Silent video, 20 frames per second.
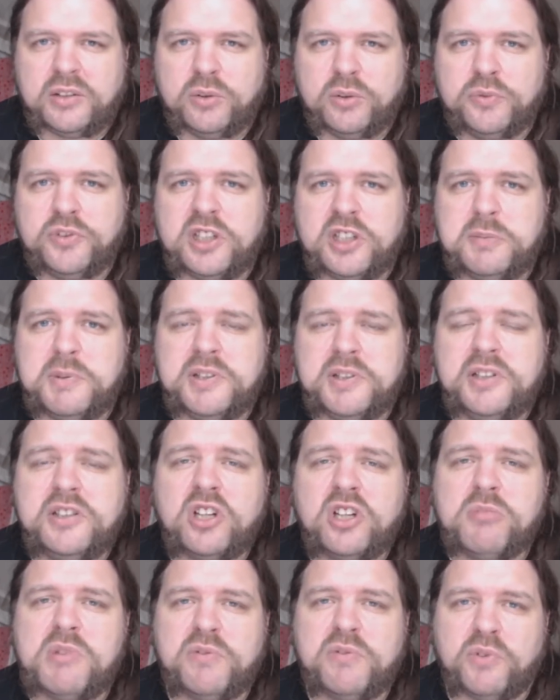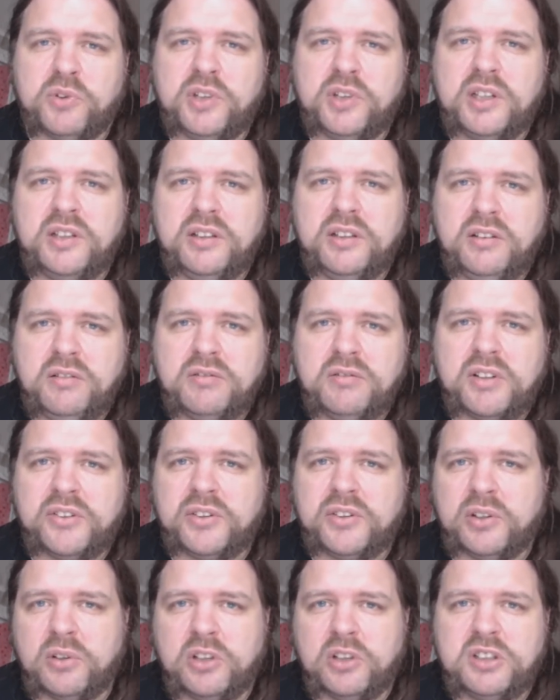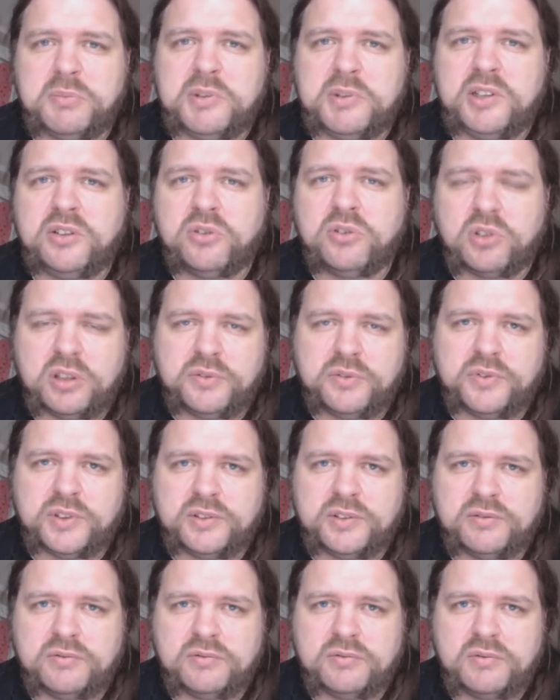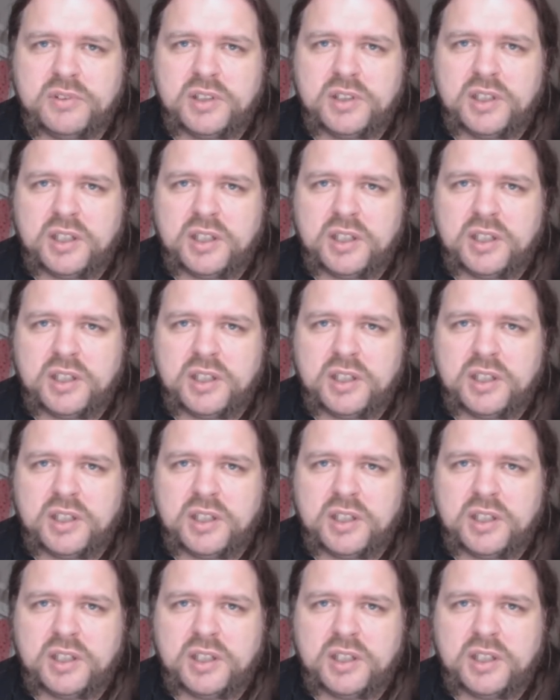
Dann dürfte ich mich nicht darüber wundern, dass die Leute mich nicht toll finden.